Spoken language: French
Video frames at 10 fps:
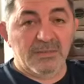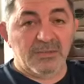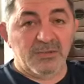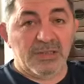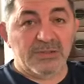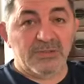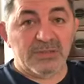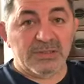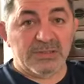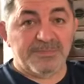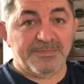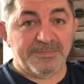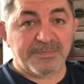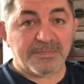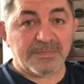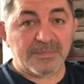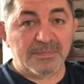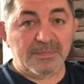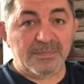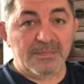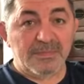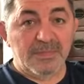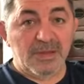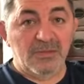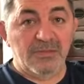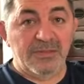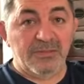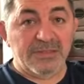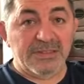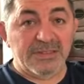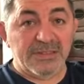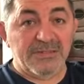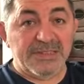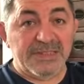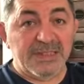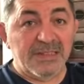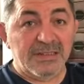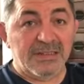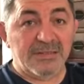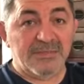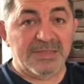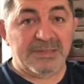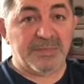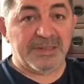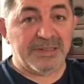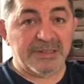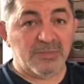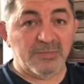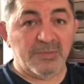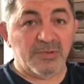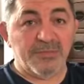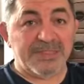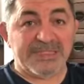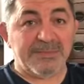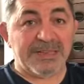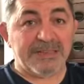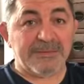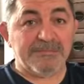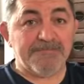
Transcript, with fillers: Bonjour à tous. Nous vivons des temps difficiles, mais ce n'est pas une raison pour ne pas se battre.